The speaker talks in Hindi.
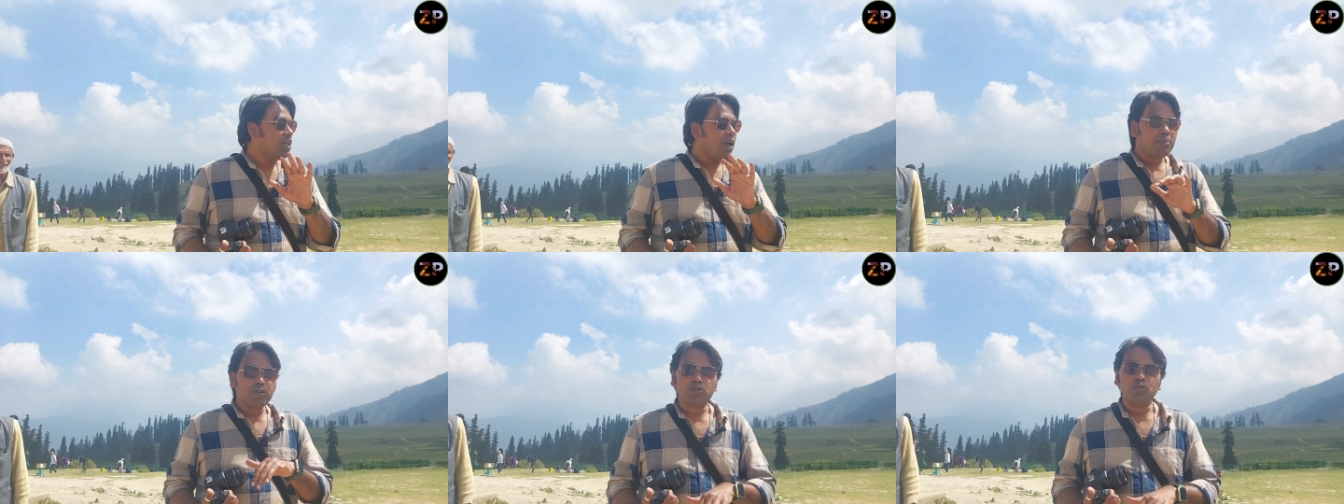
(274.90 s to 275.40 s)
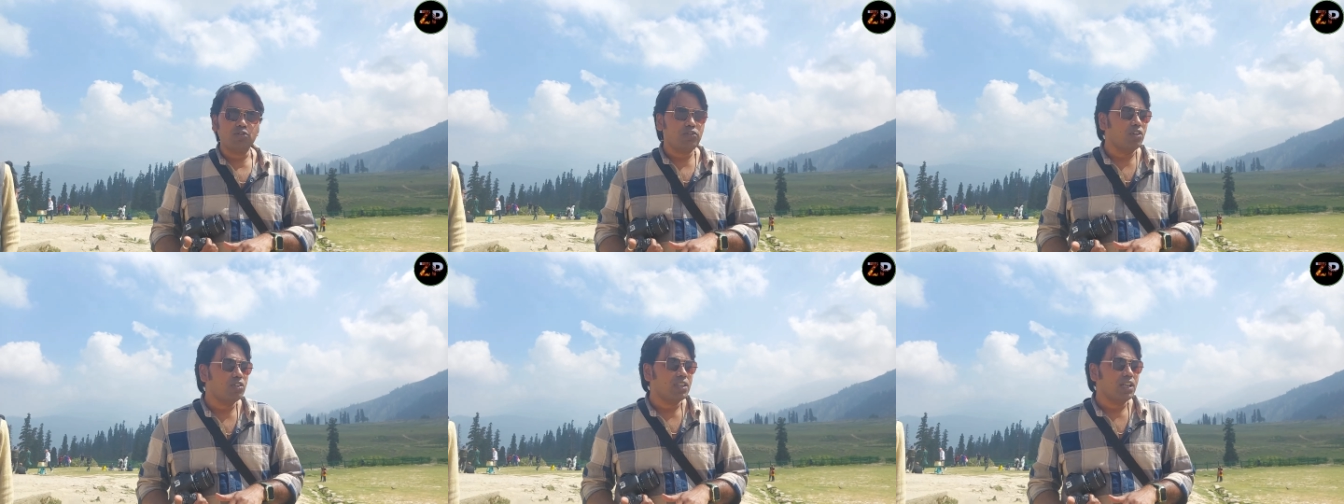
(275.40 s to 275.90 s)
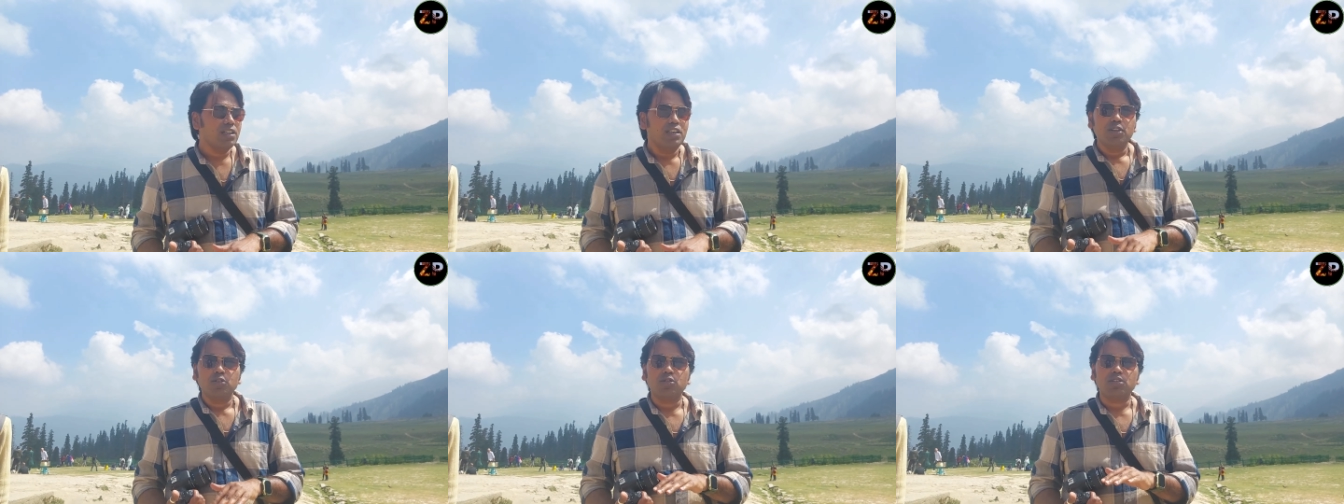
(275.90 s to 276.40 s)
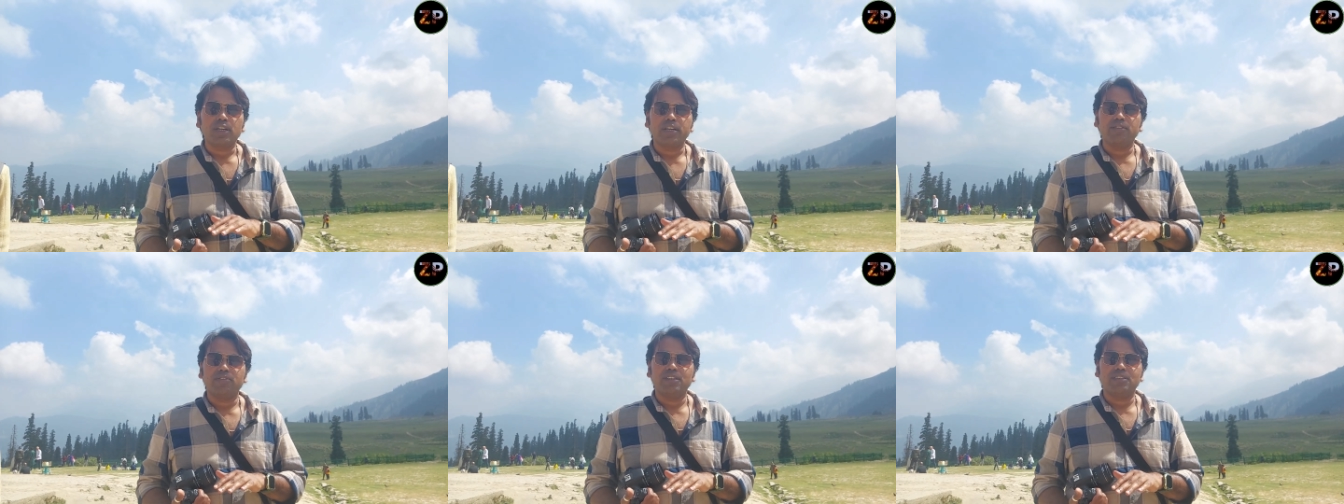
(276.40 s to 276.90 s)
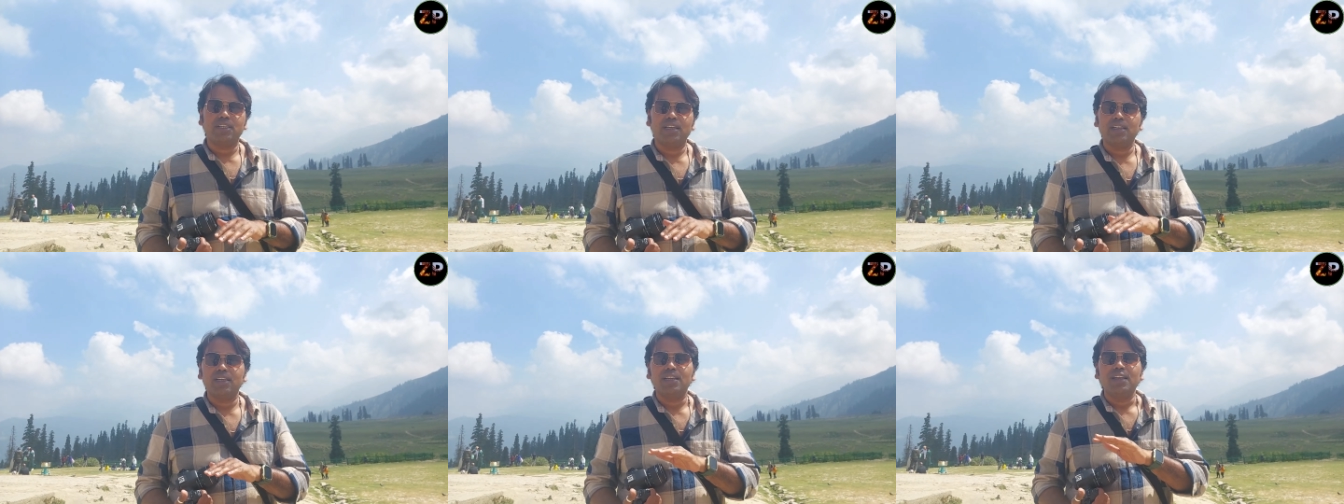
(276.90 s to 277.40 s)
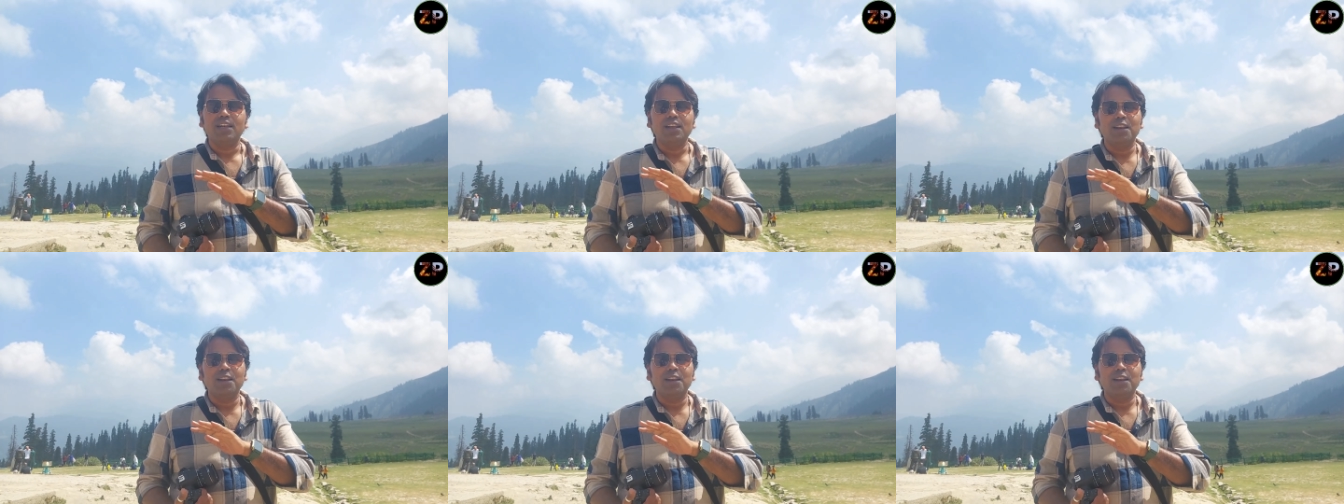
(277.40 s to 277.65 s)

यहाँ पे स्नोफॉल होता है तो सेकंड फेज देखने